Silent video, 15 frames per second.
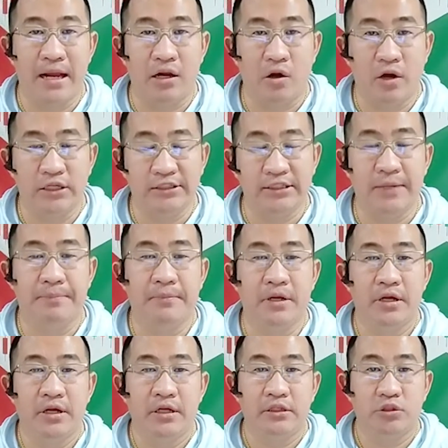1,810
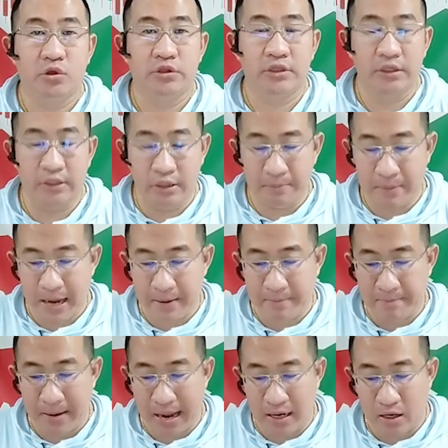จนถึง
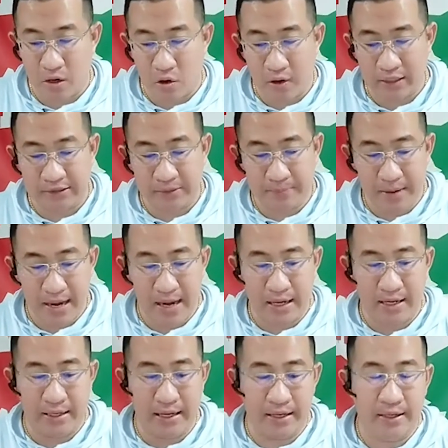1,815
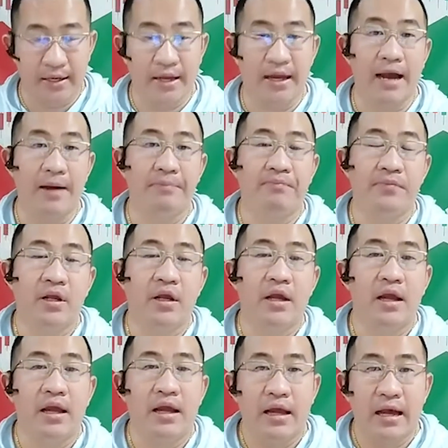เหรียญนนะครับ
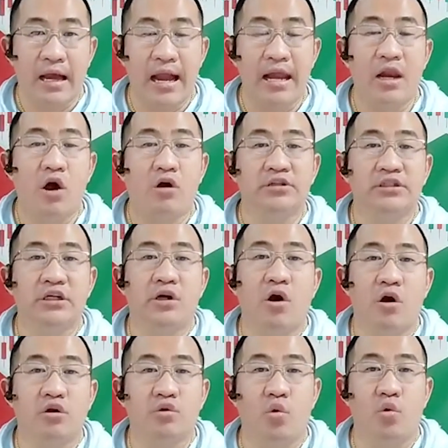ใครรอซื้อข
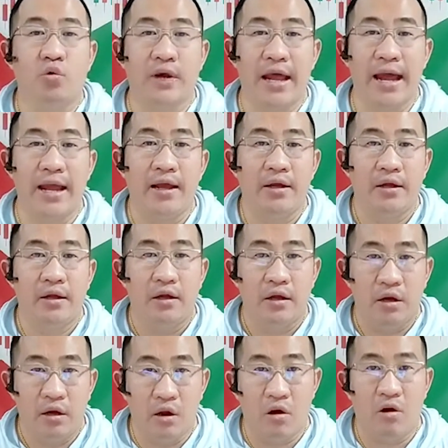องถูกนะ
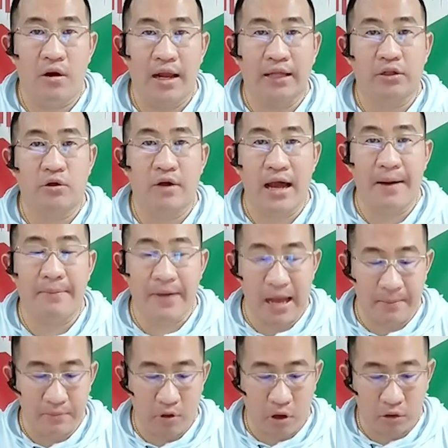รอราคาทองคำค
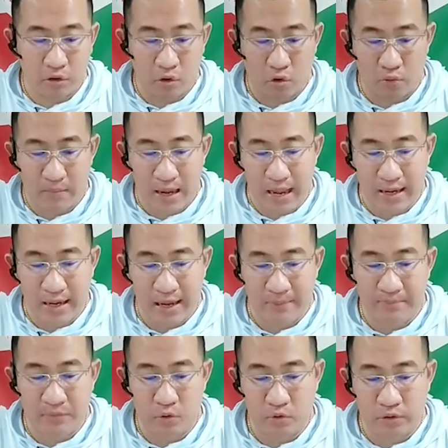รับ ย่อตัวลงมาครับ
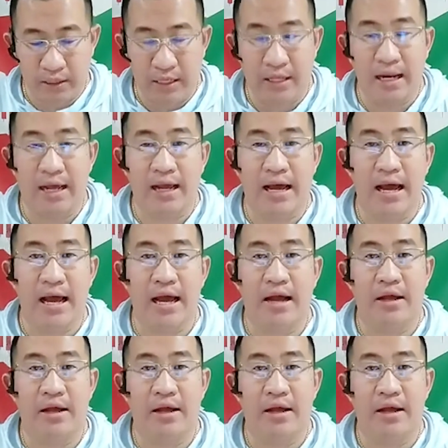อยู่ที่ราคา